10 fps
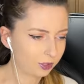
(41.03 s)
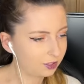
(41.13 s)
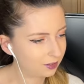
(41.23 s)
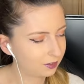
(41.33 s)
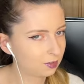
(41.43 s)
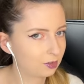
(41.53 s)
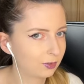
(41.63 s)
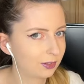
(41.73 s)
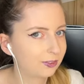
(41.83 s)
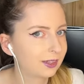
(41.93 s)
Da się znać, czy u
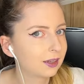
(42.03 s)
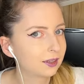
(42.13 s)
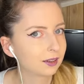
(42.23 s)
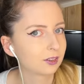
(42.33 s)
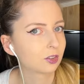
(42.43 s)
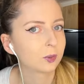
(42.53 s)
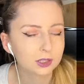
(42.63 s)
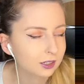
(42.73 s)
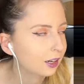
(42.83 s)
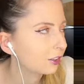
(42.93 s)
was w stajniach się
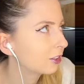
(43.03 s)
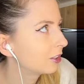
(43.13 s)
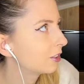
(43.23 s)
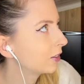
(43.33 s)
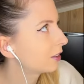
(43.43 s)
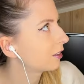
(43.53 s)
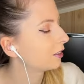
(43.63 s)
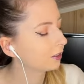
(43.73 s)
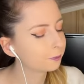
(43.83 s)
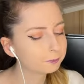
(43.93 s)
spotykacie i,
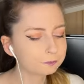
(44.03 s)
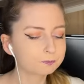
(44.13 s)
i